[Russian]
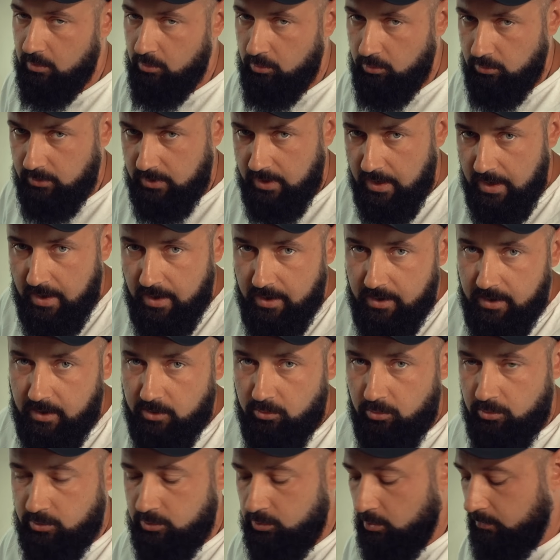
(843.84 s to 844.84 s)
грунт,
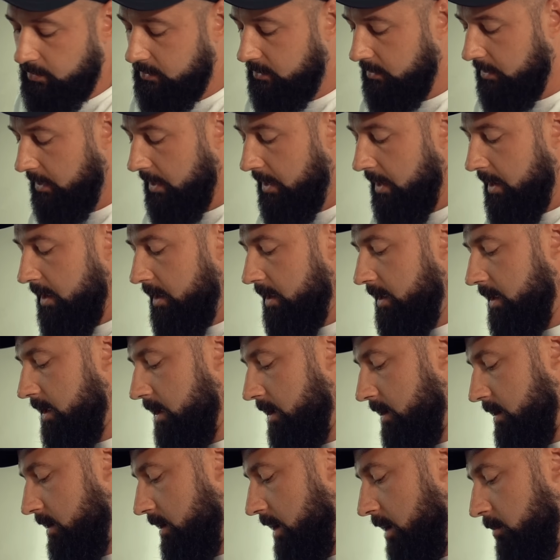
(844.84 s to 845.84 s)
который, собственно,
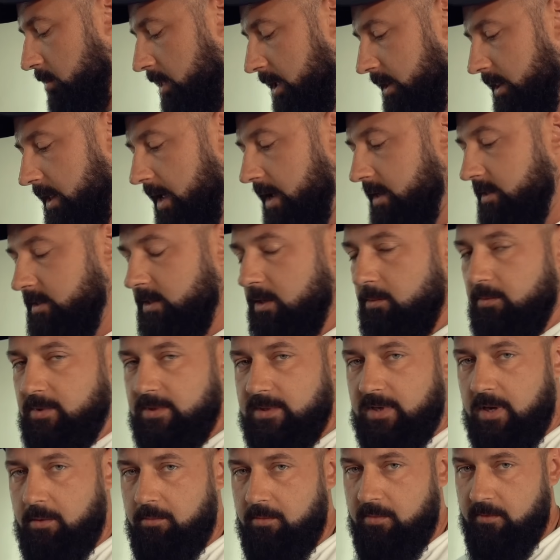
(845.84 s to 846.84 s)
и обладает теми
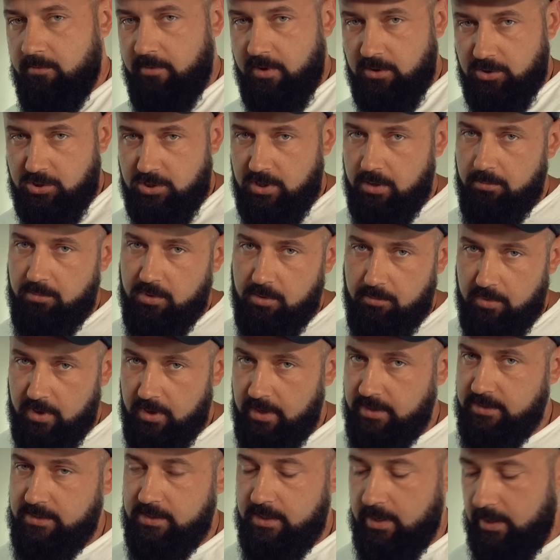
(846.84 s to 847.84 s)
самыми волшебными
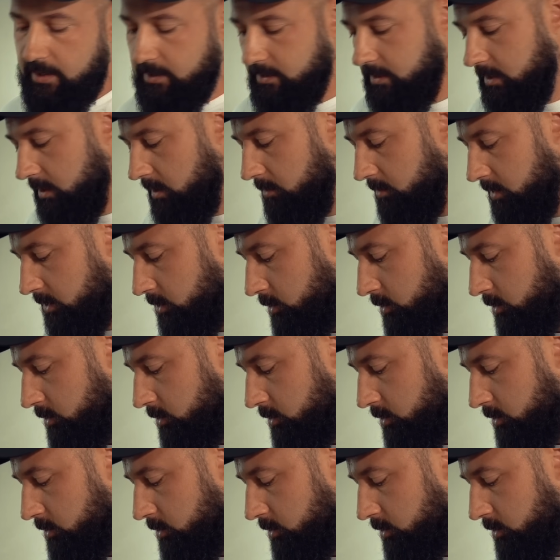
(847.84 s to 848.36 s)
антикоррозийными